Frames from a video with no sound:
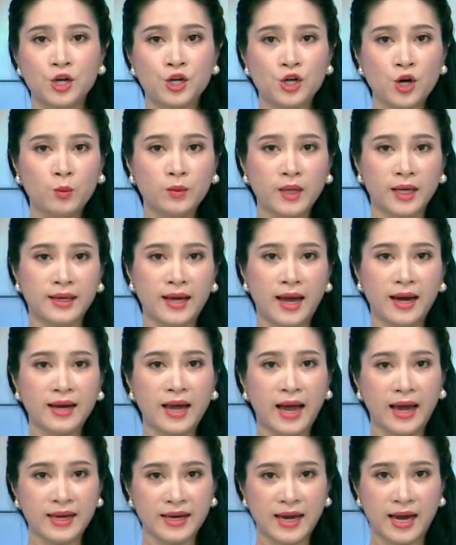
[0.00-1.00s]
Trong thời gian
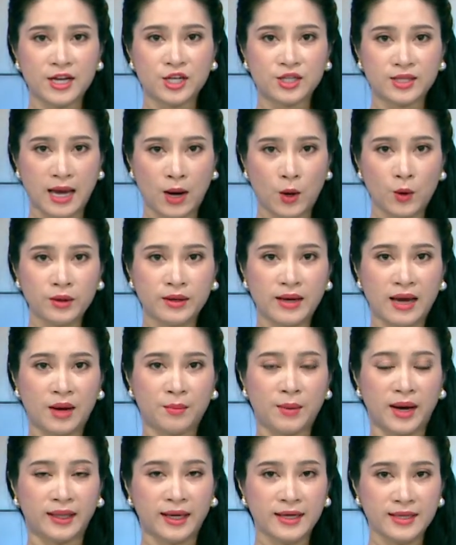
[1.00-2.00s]
2 ngày 6
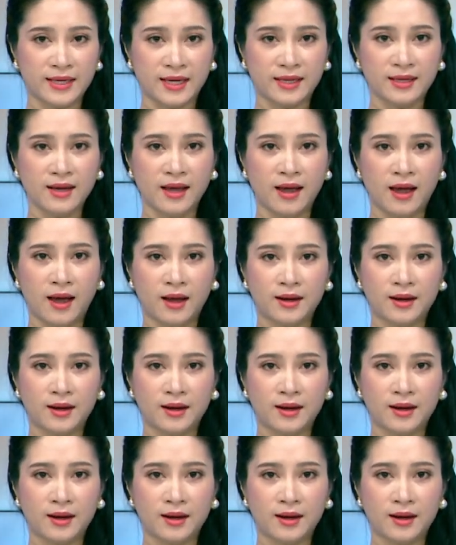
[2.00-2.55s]
và 7 tháng 9,